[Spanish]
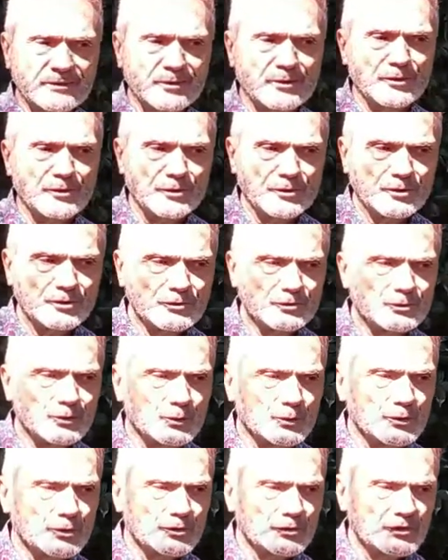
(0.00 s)
los dos,
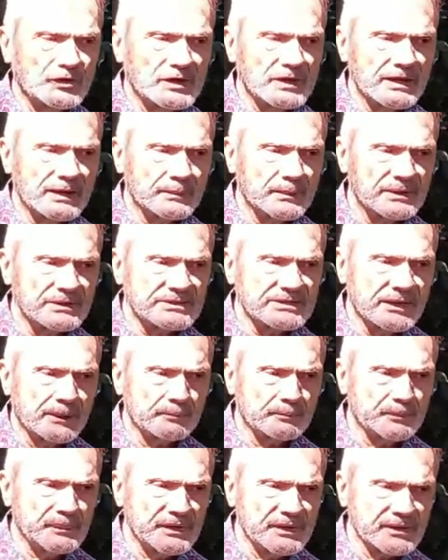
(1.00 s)
uno se llama
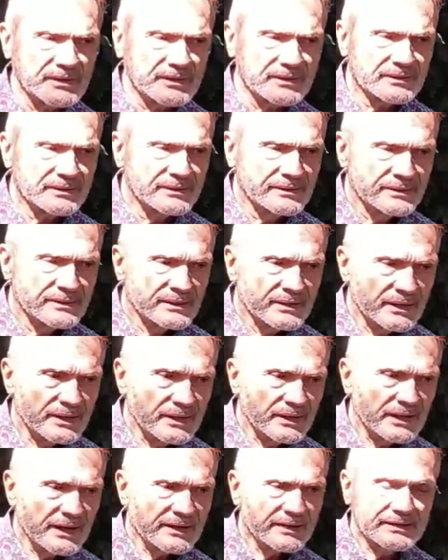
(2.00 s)
Jean-Pierre
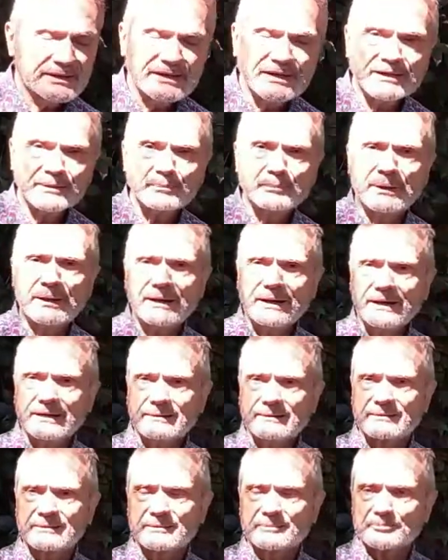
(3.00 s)
Garnier
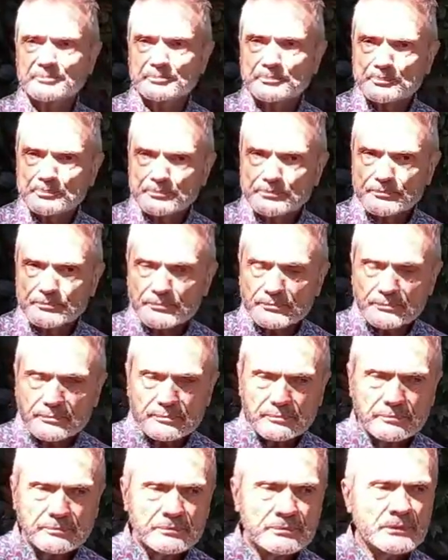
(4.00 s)
Malet
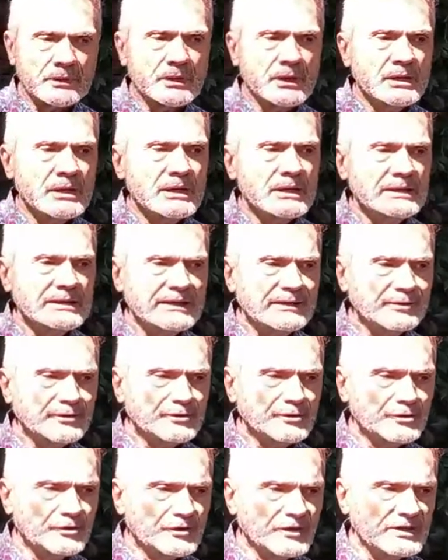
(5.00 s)
y el
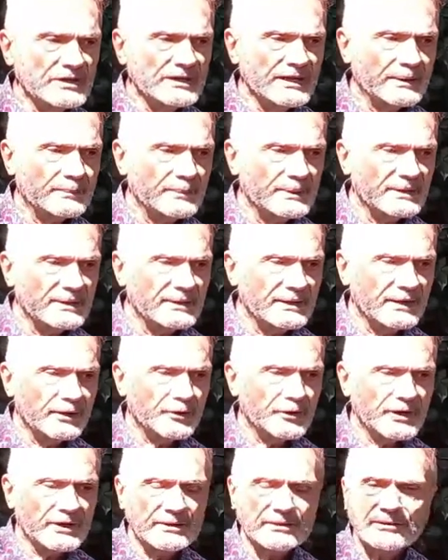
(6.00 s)
otro se llama
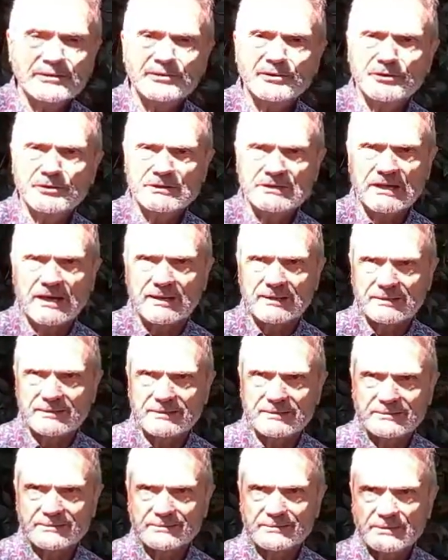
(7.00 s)
Laurent Notal.
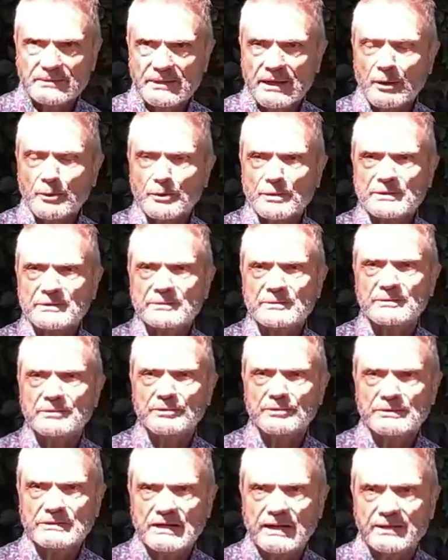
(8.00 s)
Laurent
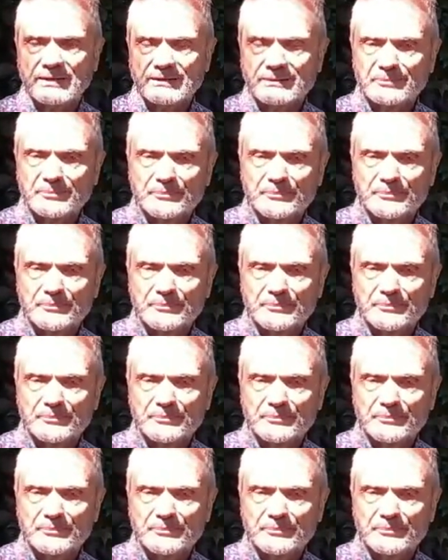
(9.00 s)
Notal.